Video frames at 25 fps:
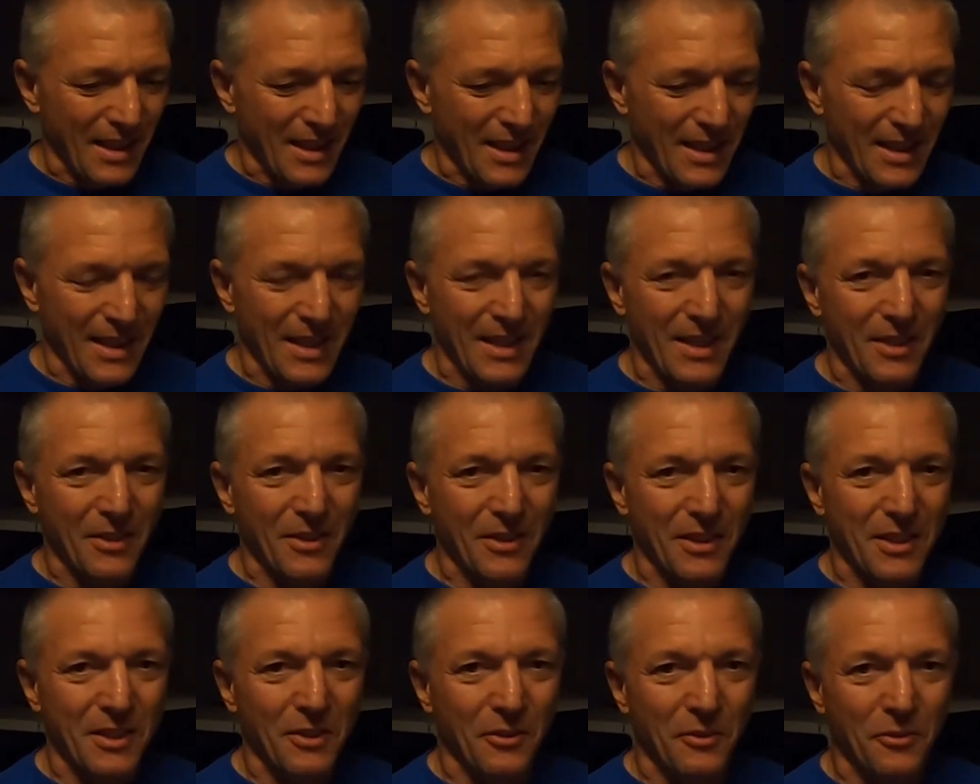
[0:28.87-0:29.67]
et
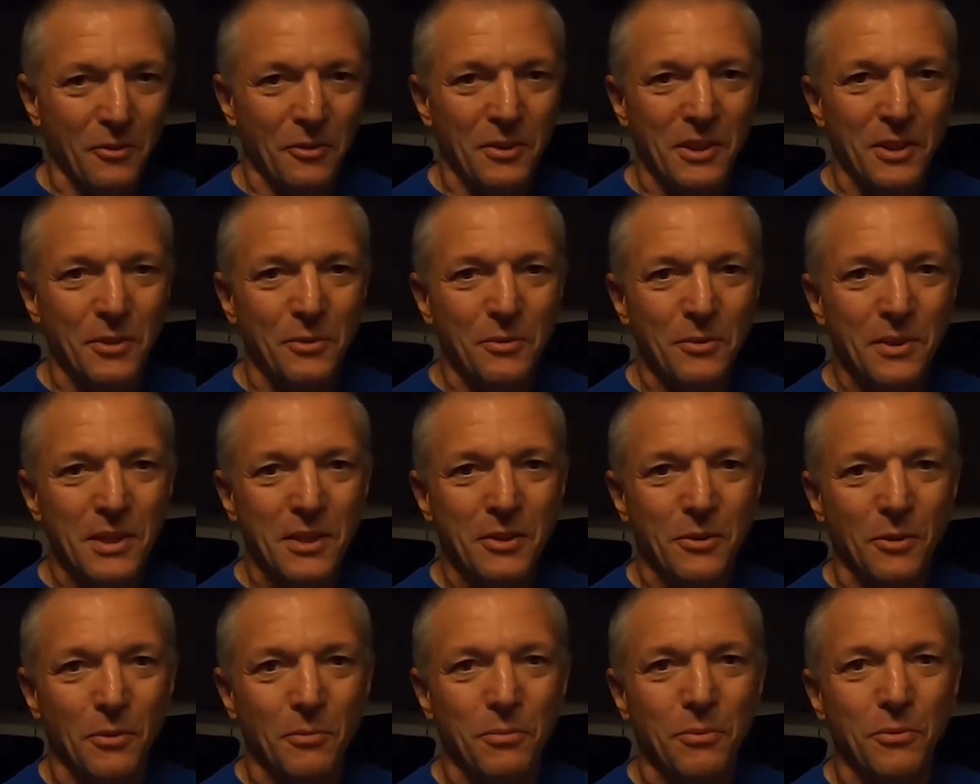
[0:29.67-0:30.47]
euh, qui en ont
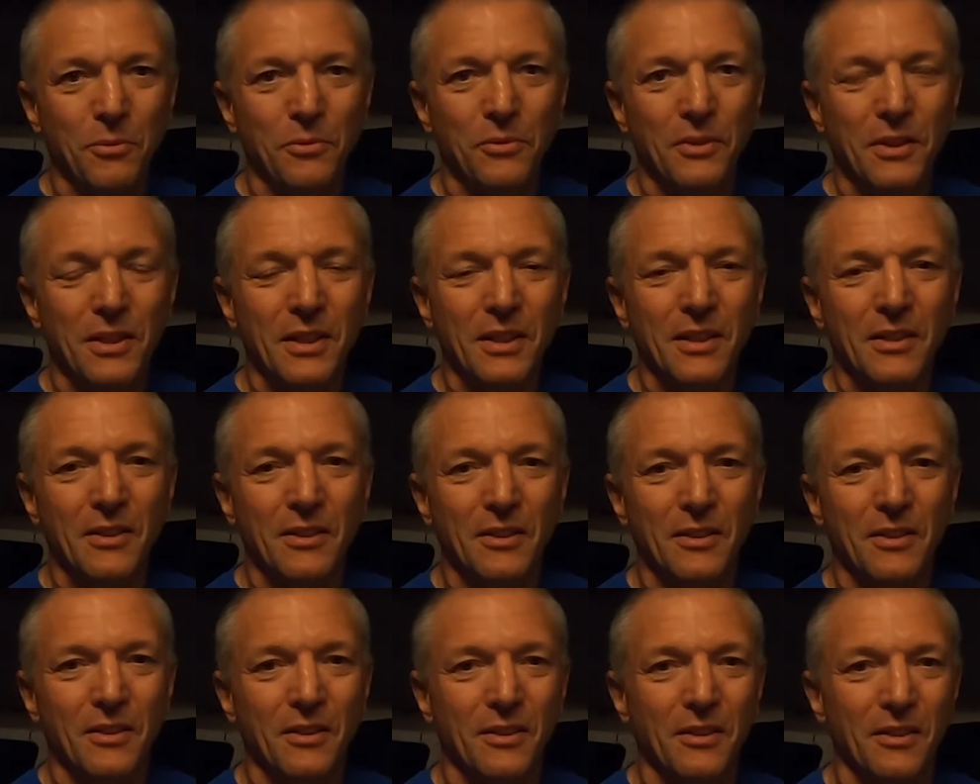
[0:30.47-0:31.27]
déduit qu'on pouvait
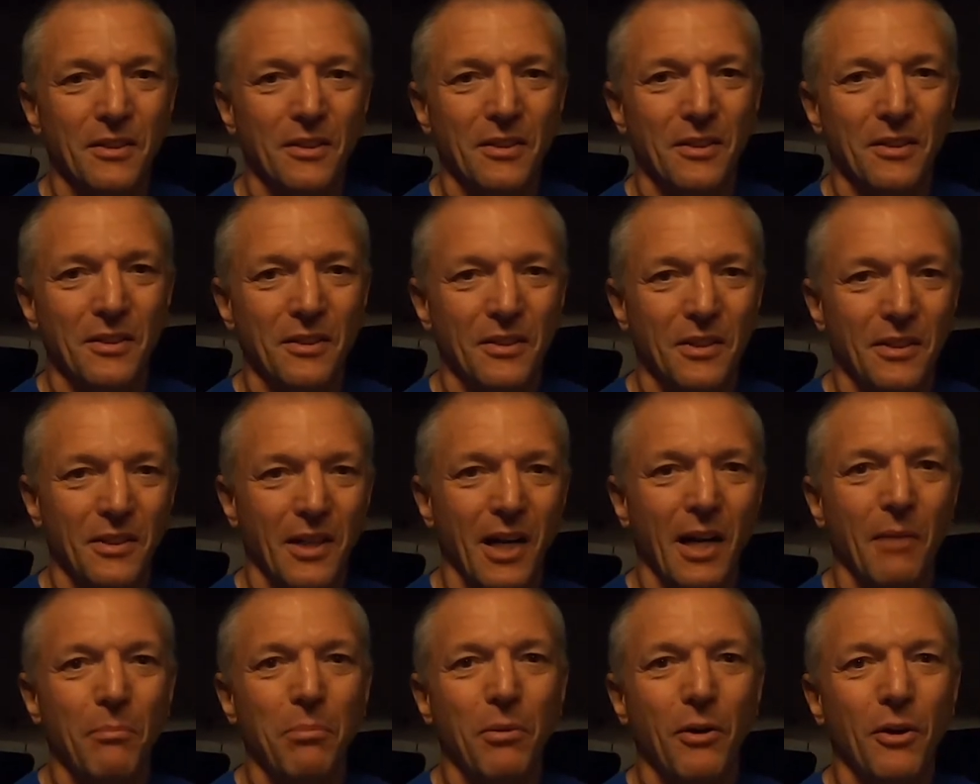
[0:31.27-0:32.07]
euh,
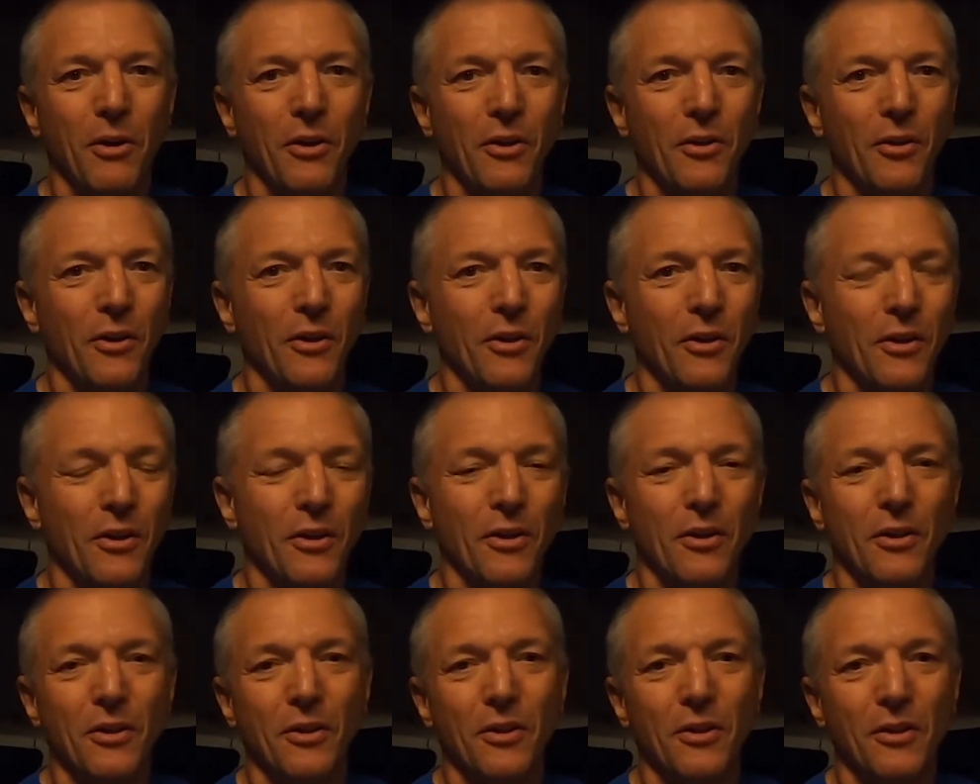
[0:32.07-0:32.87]
apprendre
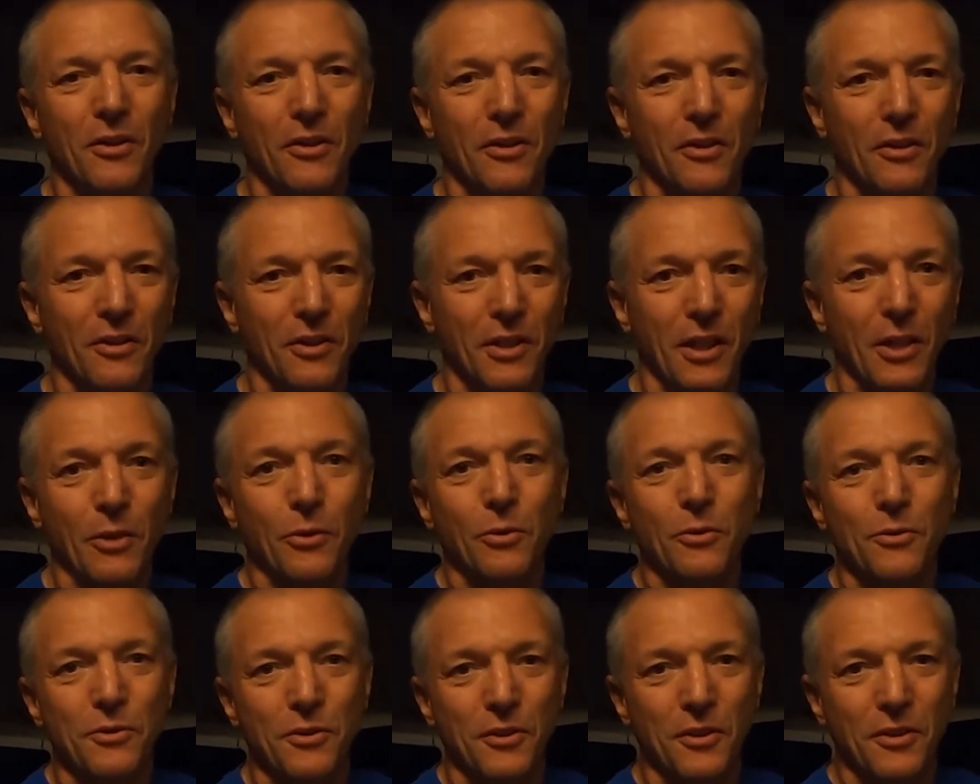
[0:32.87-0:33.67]
en euh,
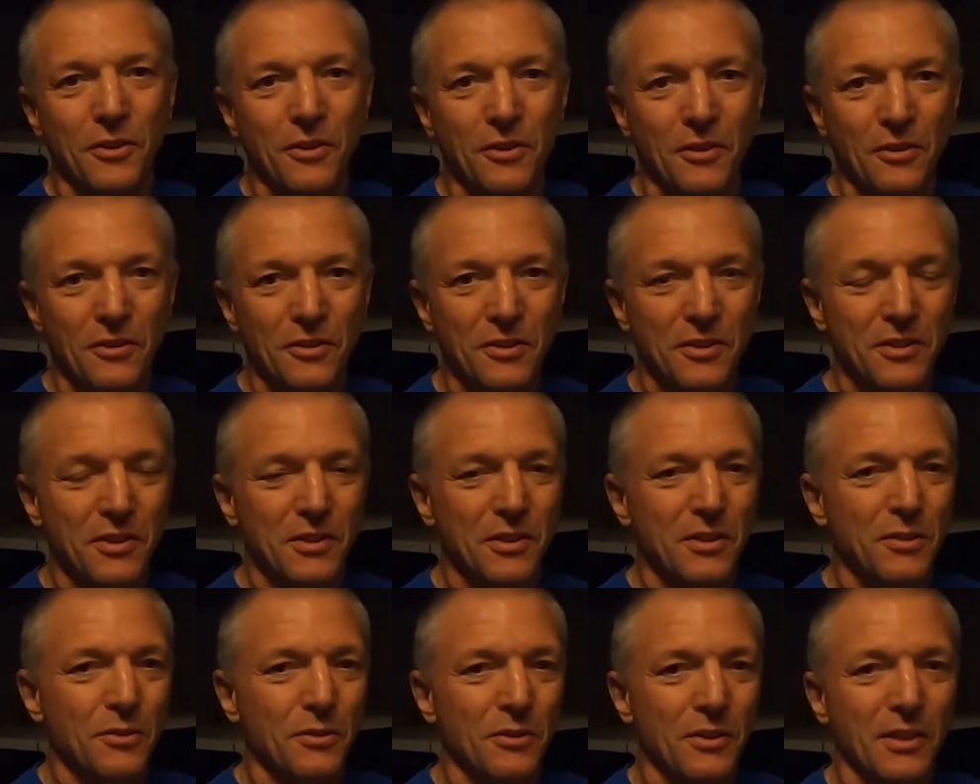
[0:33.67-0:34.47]
quelques heures,
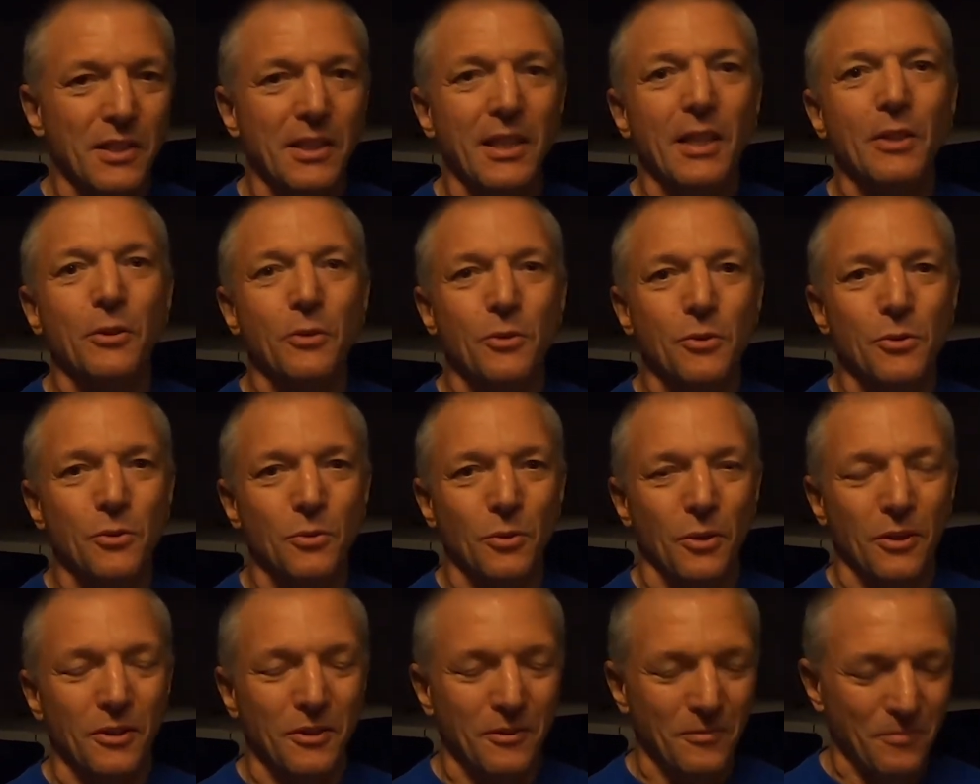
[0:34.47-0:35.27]
si ce n'est quelques
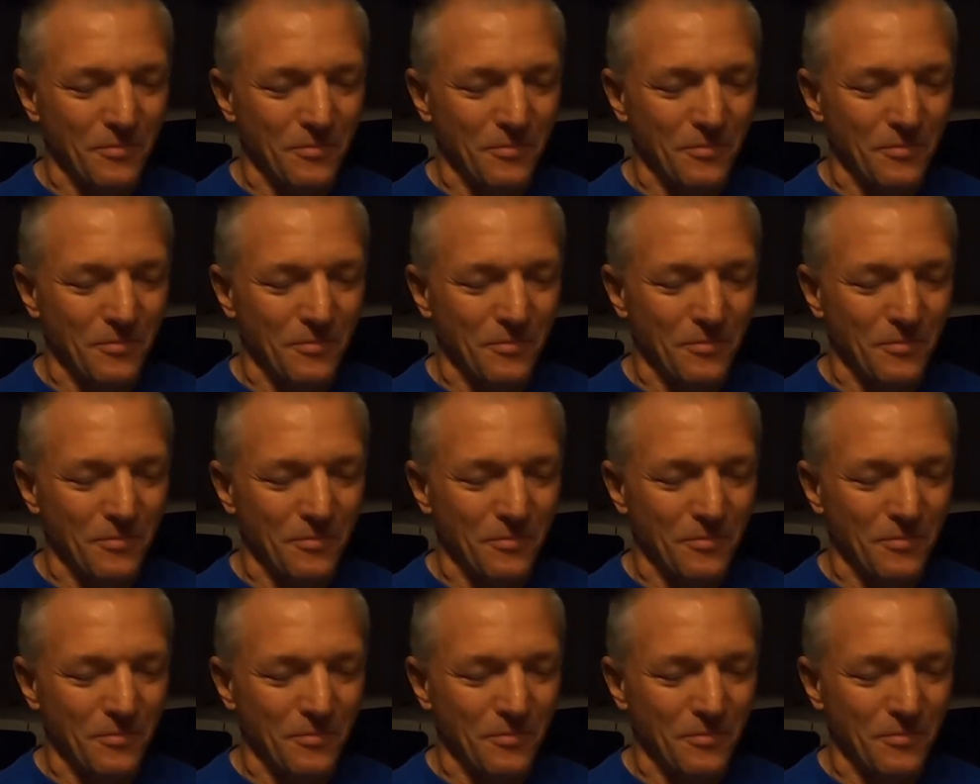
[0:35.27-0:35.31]
jours.